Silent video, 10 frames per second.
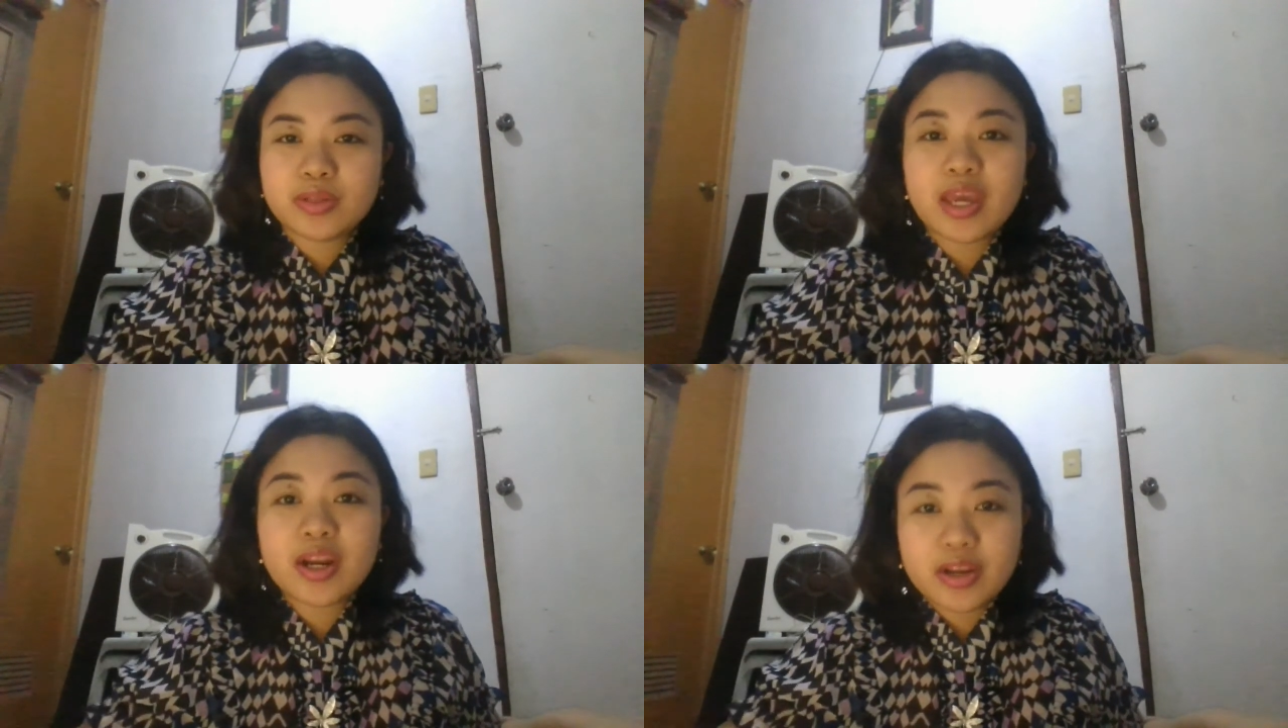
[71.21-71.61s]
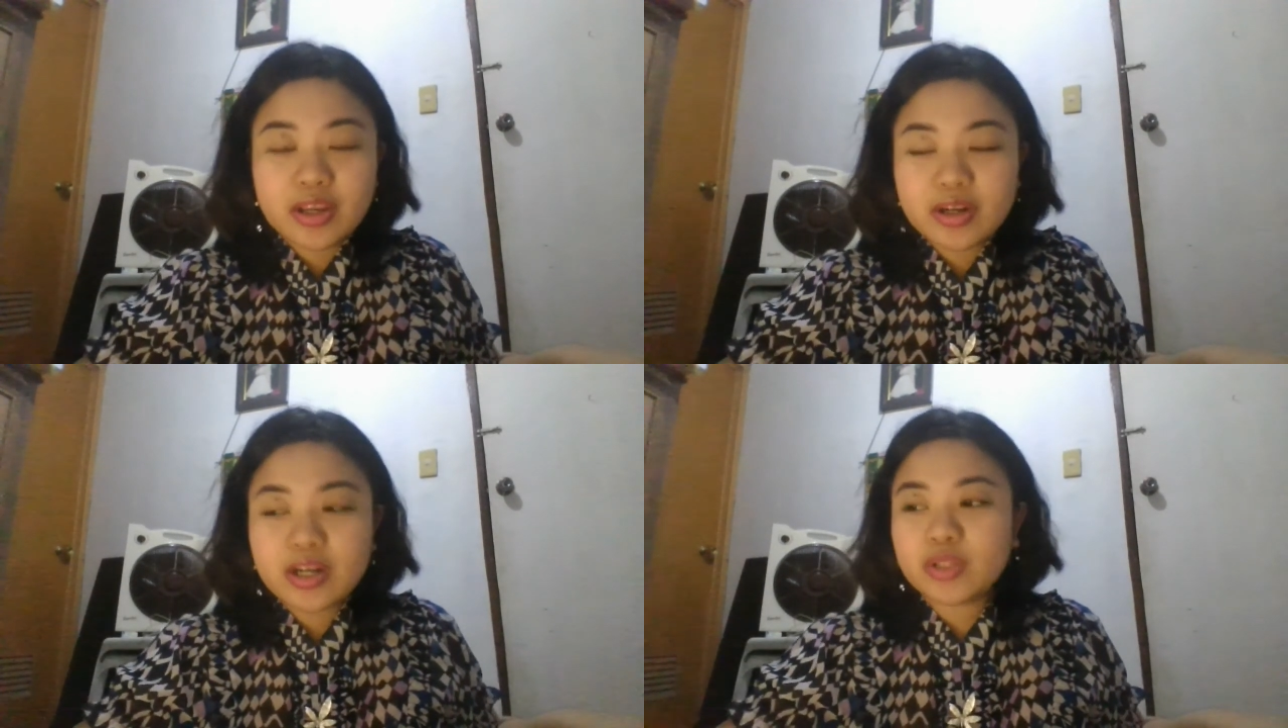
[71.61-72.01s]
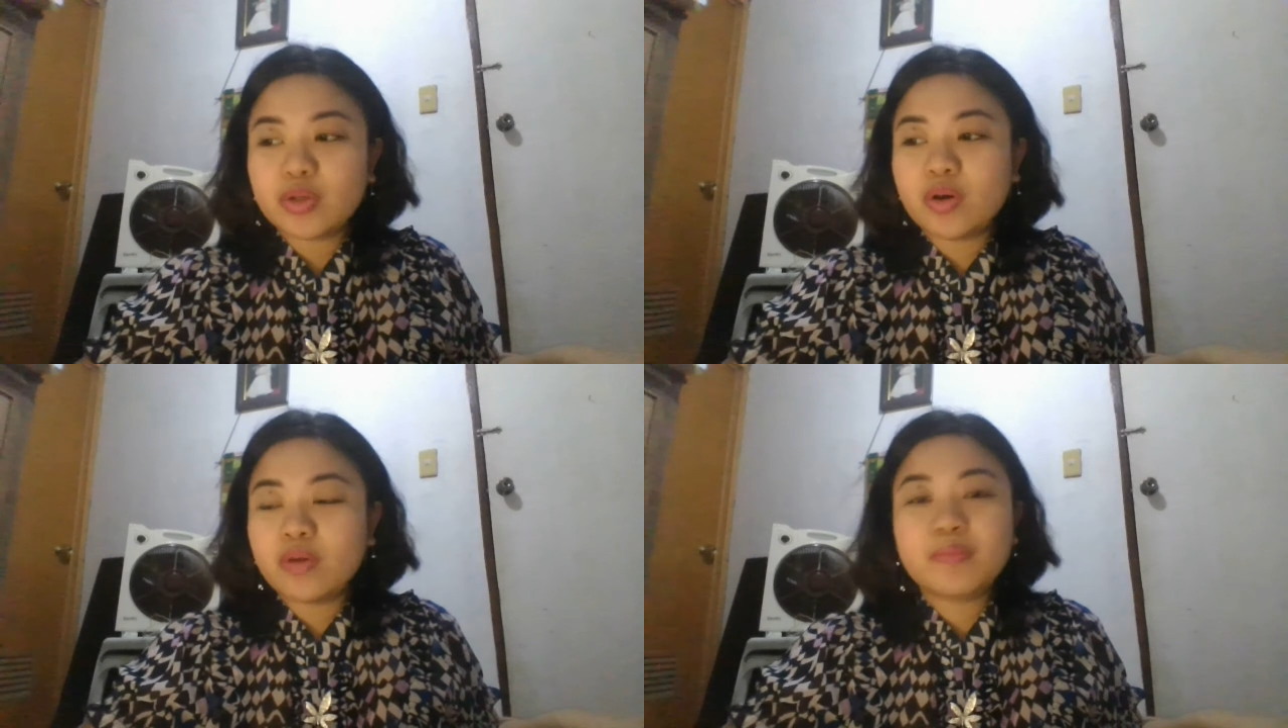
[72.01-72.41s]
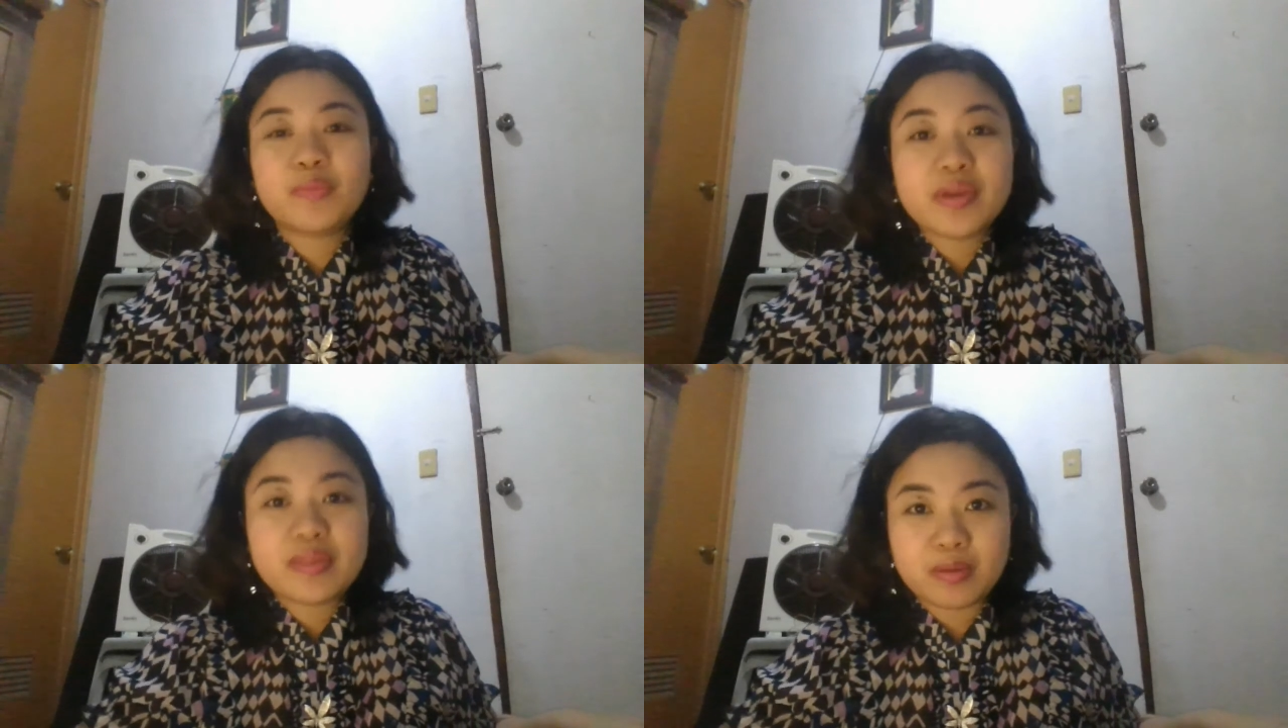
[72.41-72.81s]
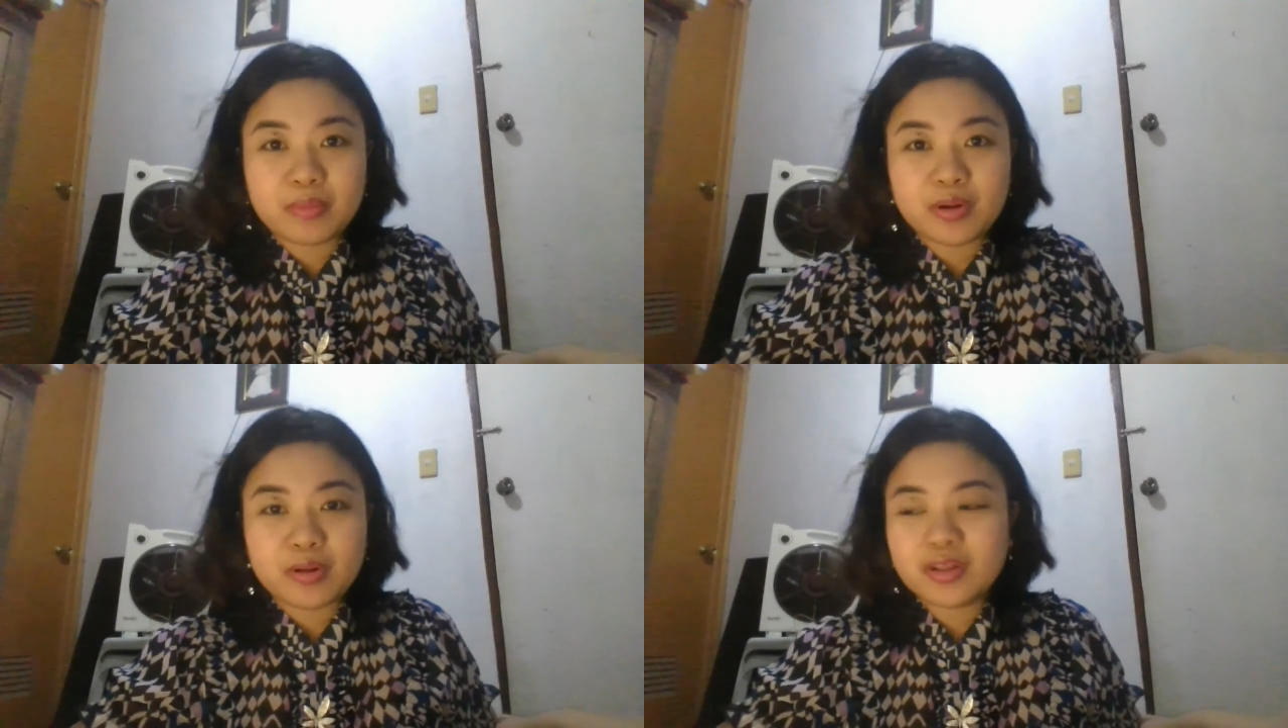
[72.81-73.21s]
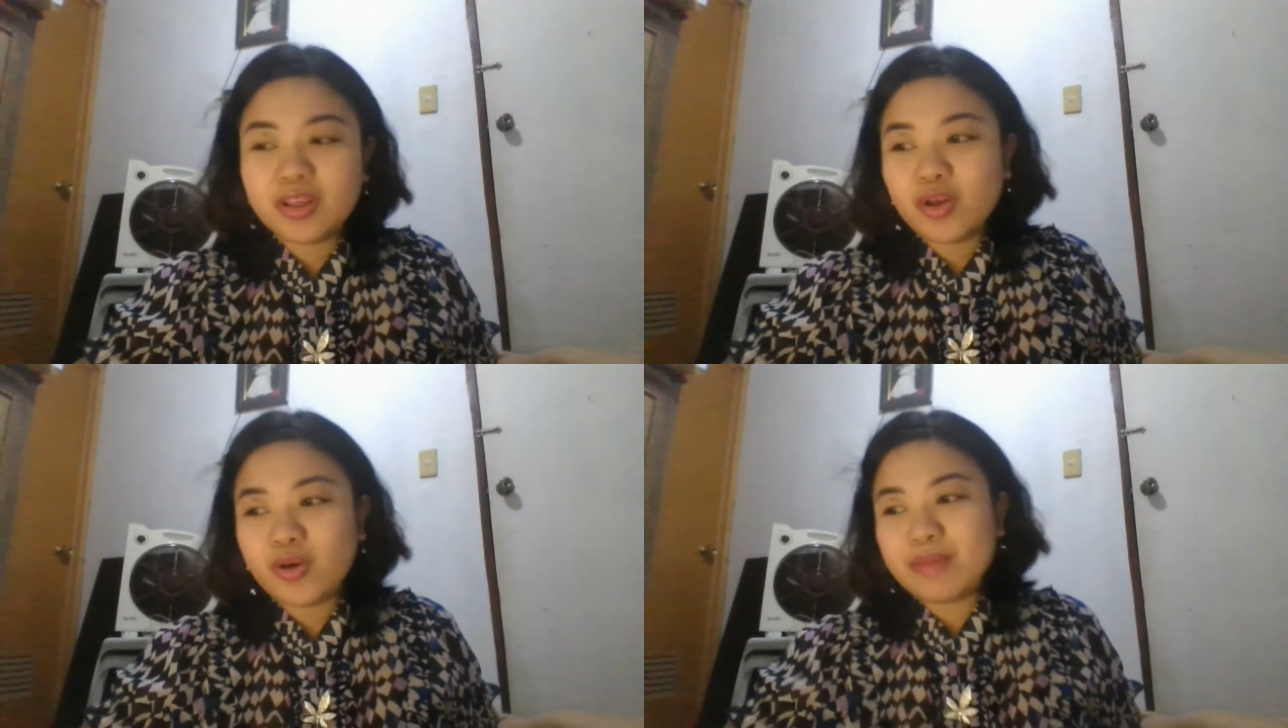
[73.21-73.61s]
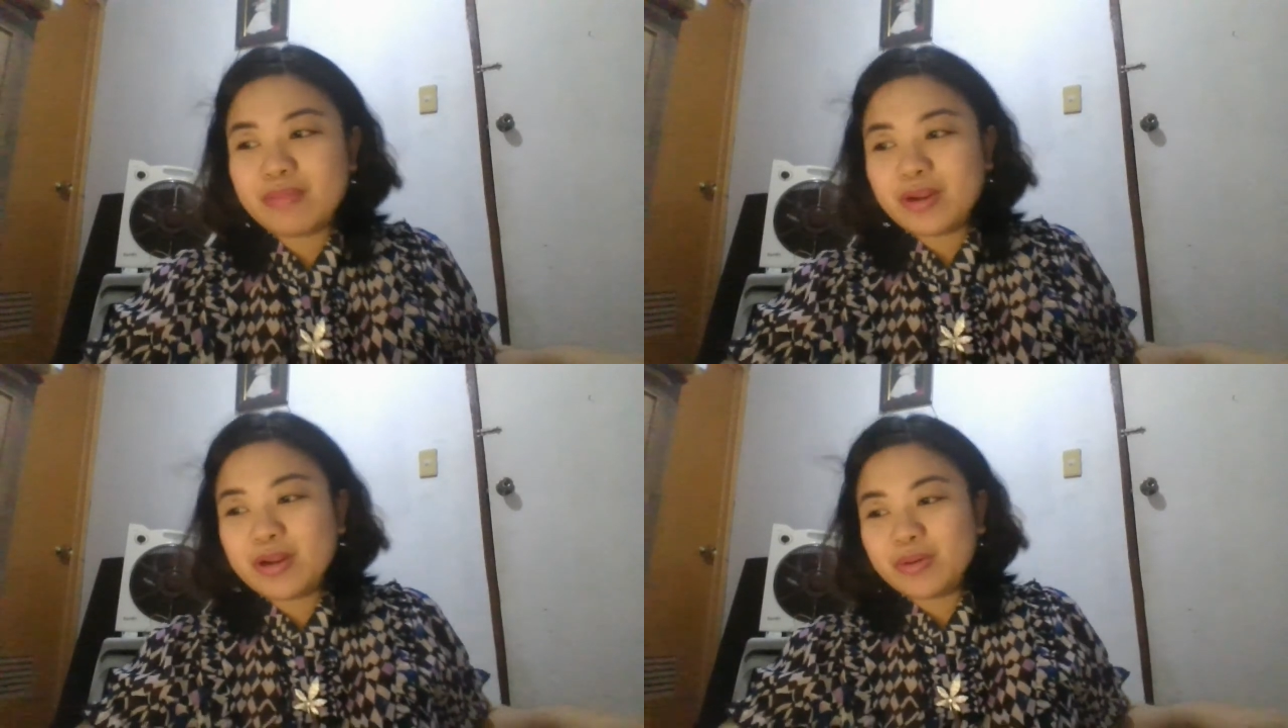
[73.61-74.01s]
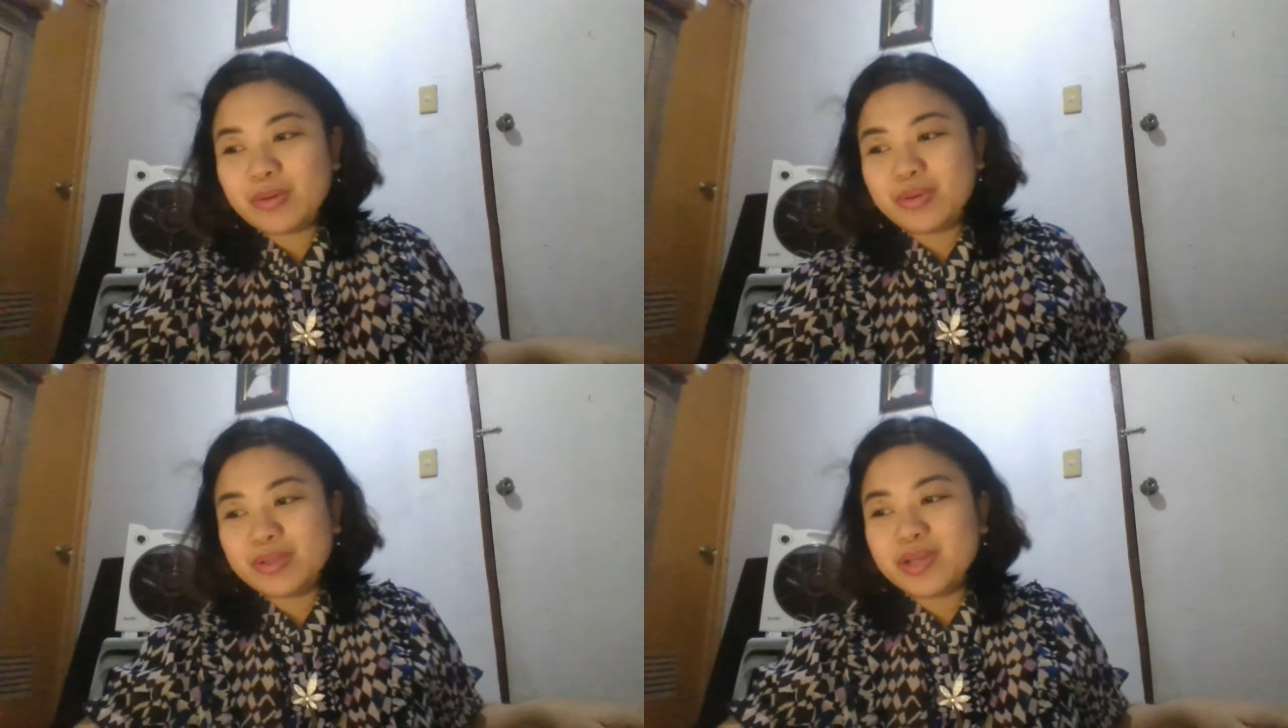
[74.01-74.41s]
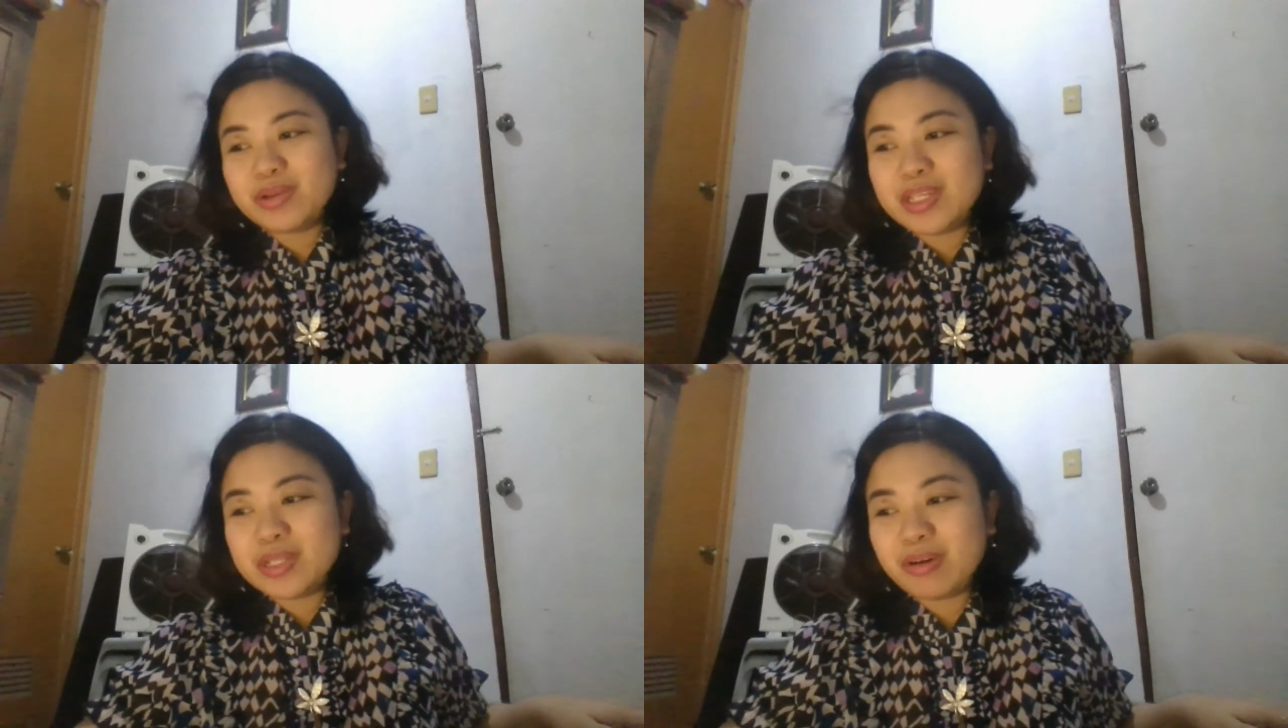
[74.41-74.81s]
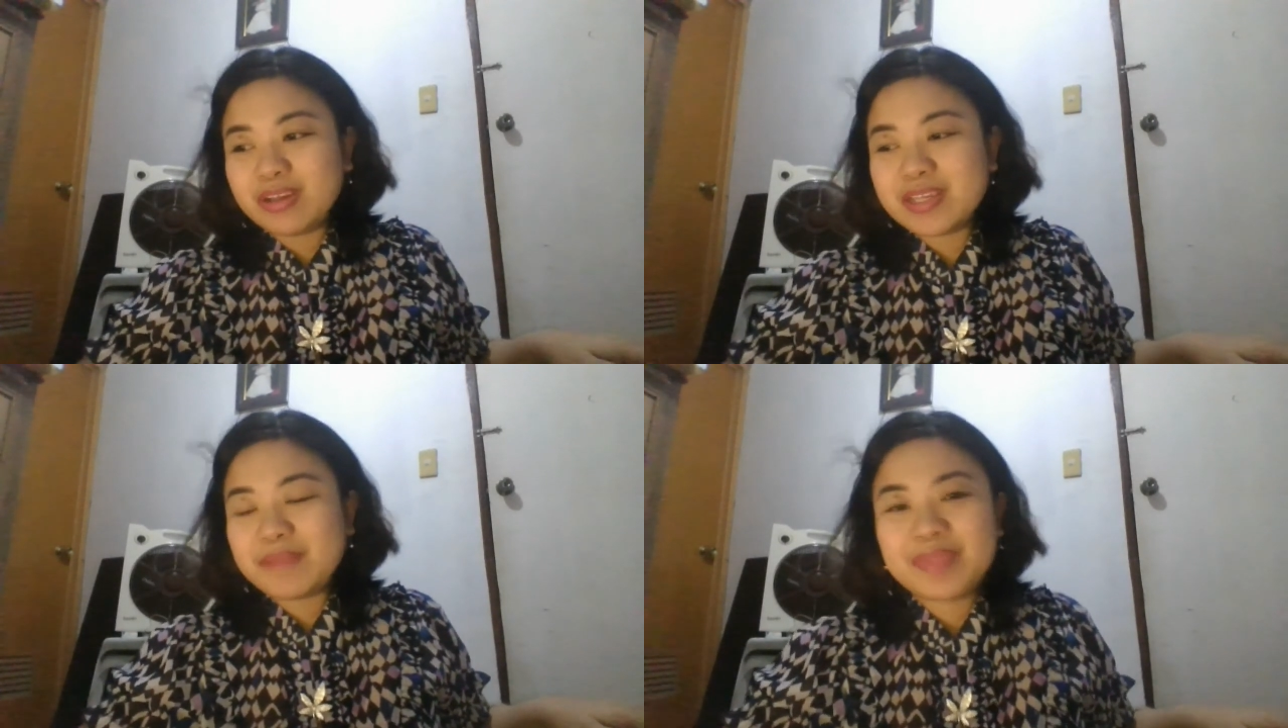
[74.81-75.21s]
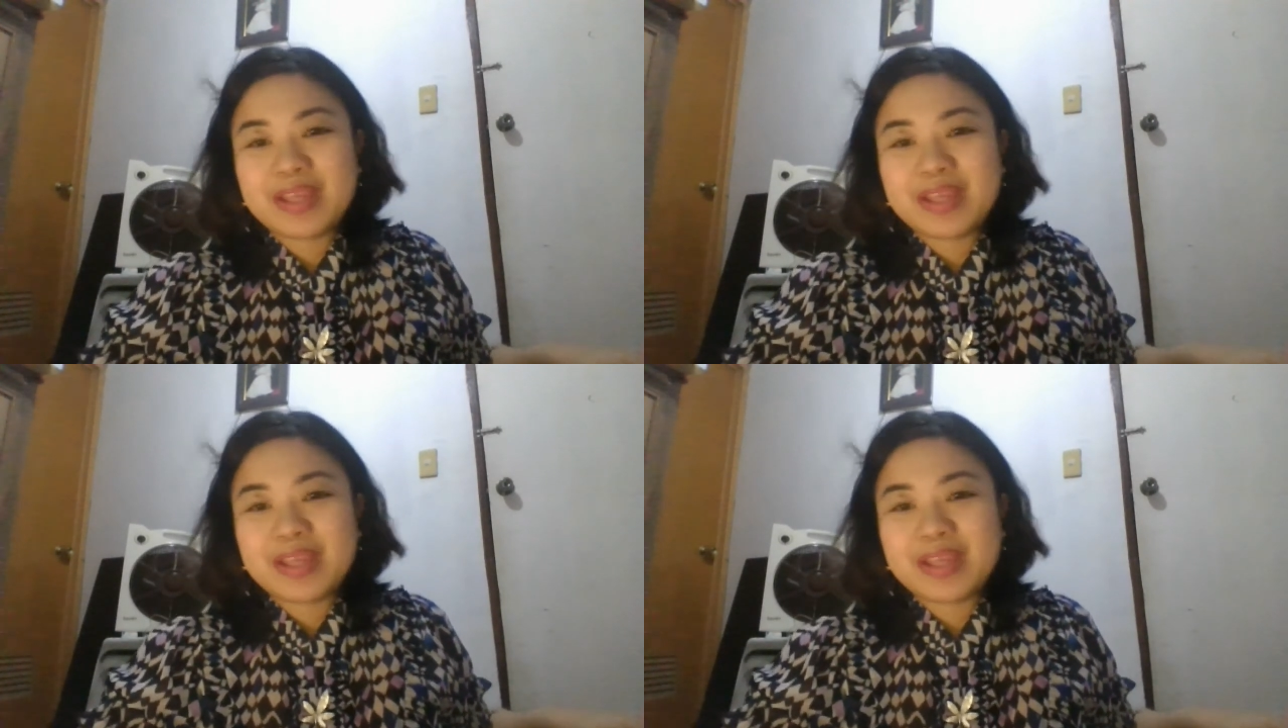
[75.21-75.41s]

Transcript: carrier na to, breathable. Okay, meron akong kodigo dito kasi